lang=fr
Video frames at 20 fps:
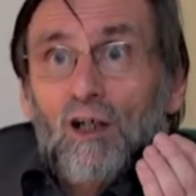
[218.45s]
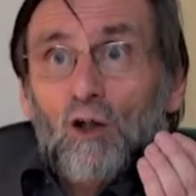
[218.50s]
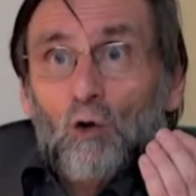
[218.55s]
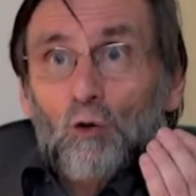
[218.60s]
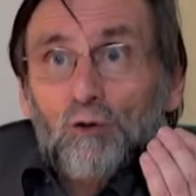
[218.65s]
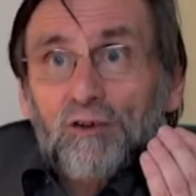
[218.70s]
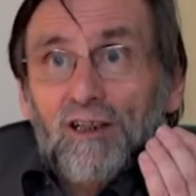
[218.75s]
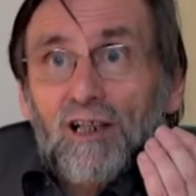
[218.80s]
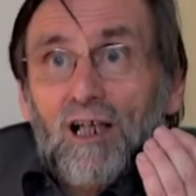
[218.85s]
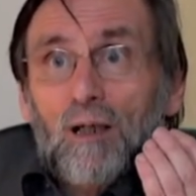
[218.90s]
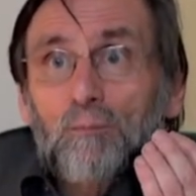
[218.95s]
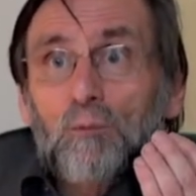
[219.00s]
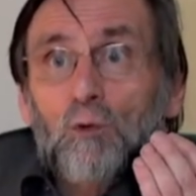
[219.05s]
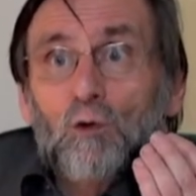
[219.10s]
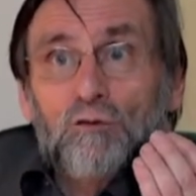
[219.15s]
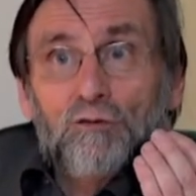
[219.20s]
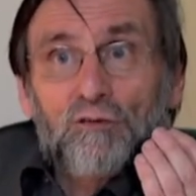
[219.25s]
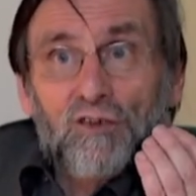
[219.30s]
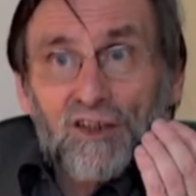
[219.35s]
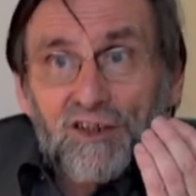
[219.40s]
On est là pour
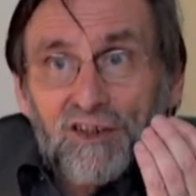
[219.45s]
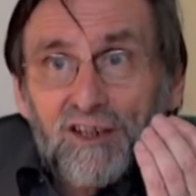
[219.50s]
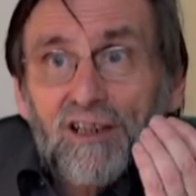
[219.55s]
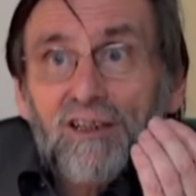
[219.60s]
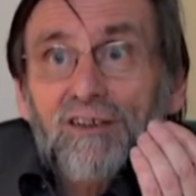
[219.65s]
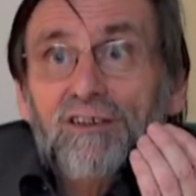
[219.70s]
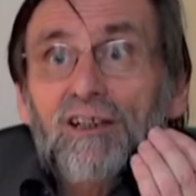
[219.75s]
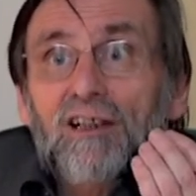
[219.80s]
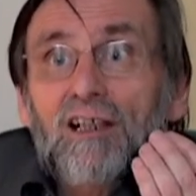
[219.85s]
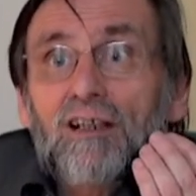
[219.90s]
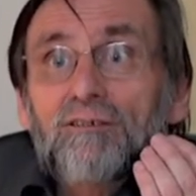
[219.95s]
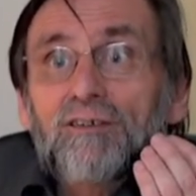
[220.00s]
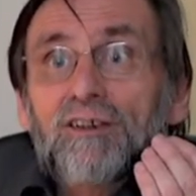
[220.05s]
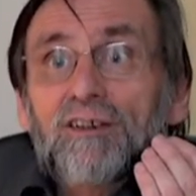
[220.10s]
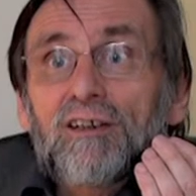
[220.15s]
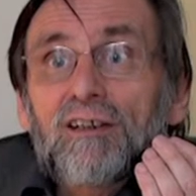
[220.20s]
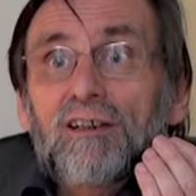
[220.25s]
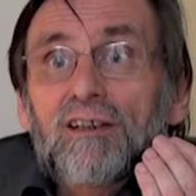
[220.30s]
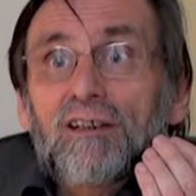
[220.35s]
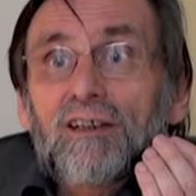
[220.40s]
faciliter la vie
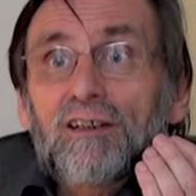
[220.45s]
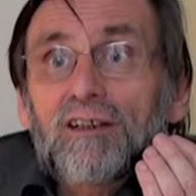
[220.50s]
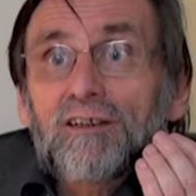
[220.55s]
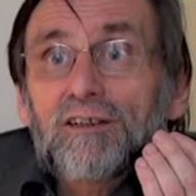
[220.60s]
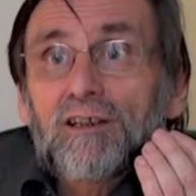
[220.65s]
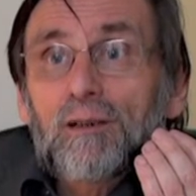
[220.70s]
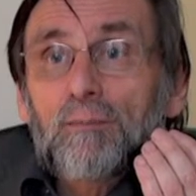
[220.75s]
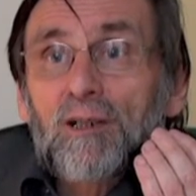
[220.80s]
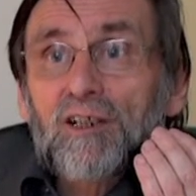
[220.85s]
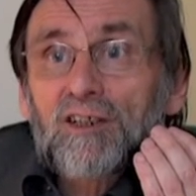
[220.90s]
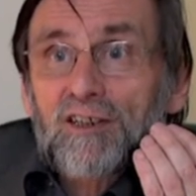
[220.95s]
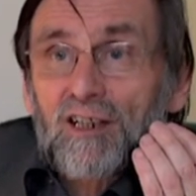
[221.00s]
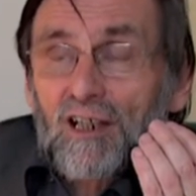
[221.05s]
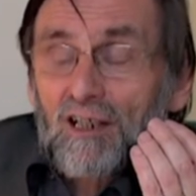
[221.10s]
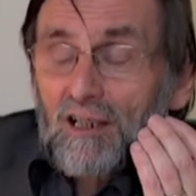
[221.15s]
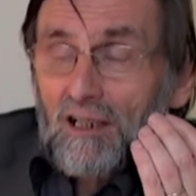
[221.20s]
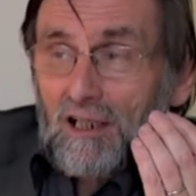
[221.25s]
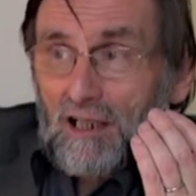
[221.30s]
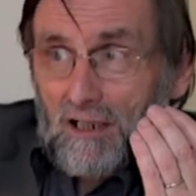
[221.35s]
des, des Messins,